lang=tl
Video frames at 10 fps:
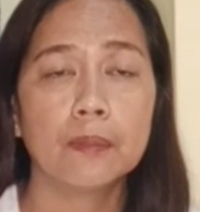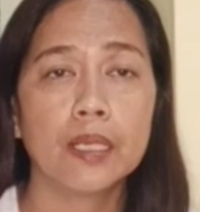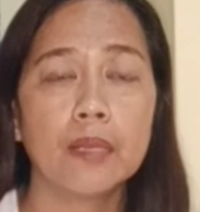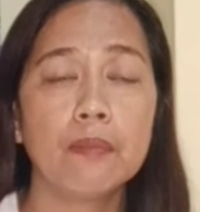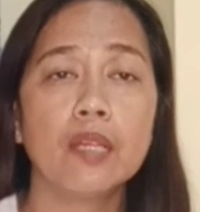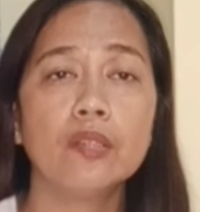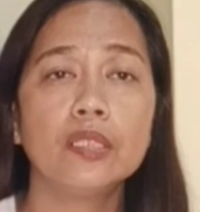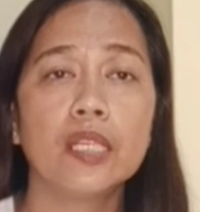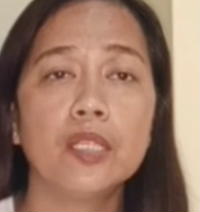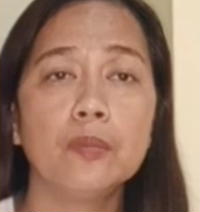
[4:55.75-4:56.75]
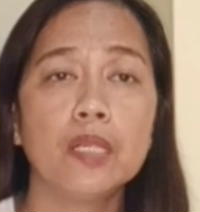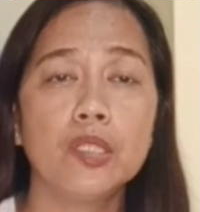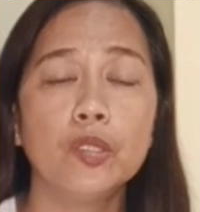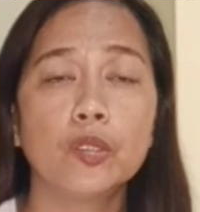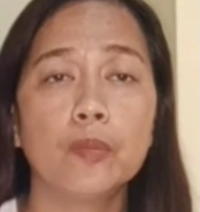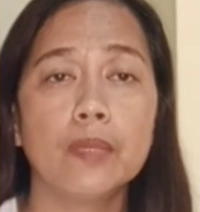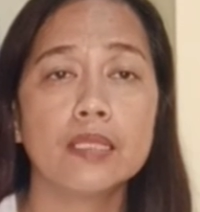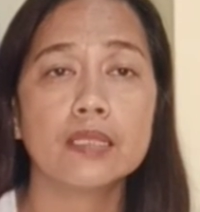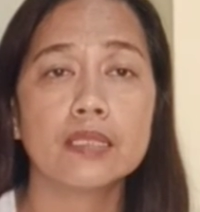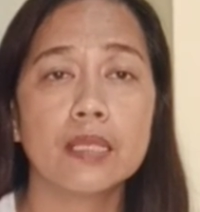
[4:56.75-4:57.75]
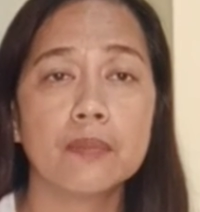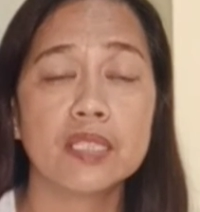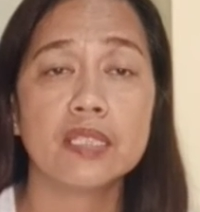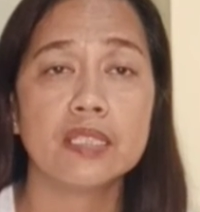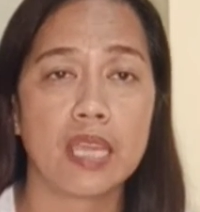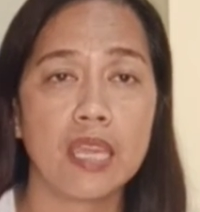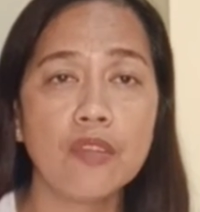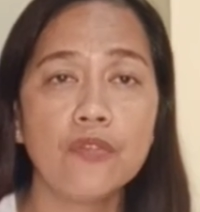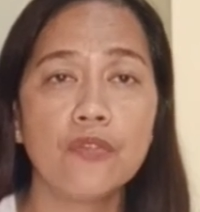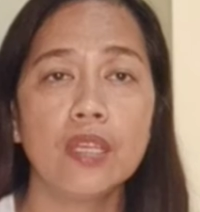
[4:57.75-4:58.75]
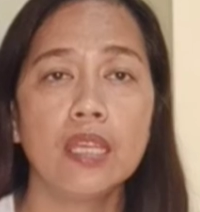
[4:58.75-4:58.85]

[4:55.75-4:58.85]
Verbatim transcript: para meron tayong mga documents na masisave.